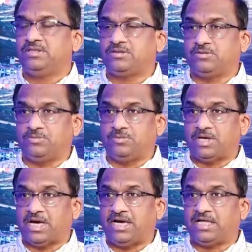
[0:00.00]
సో
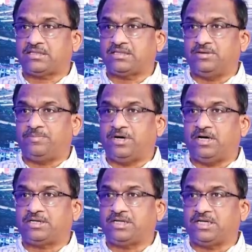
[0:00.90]
ఆ
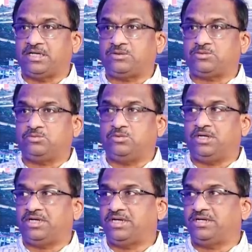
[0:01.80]
ఆర్టికల్ టూ
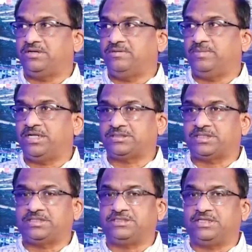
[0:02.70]
హండ్రెడ్ భారత
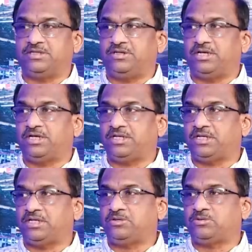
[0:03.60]
రాజ్యాంగంలోని
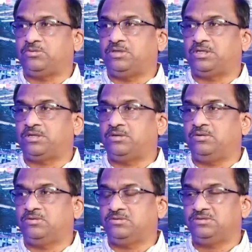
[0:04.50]
ఆర్టికల్ టూ
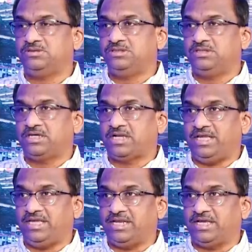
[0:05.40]
హండ్రెడ్లో
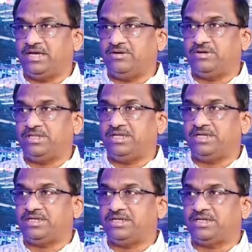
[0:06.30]
క్లియర్గా ఉన్నది
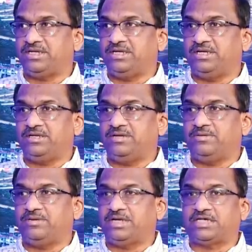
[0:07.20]
ఏంటంటే
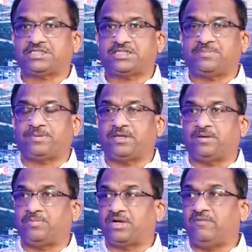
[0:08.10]
రాష్ట్ర
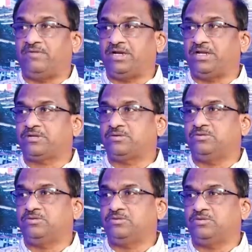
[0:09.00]
గవర్నర్కు
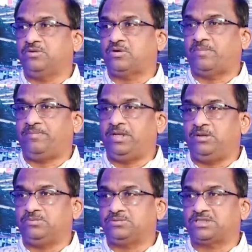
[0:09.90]
ఒక
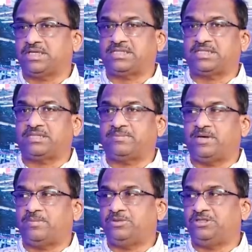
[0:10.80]
బిల్లు శాసనసభ
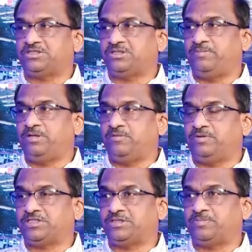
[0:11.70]
ఆమోదించిన బిల్లు
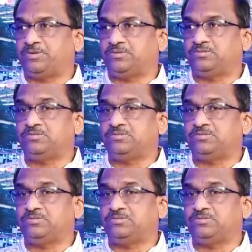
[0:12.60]
వచ్చినప్పుడు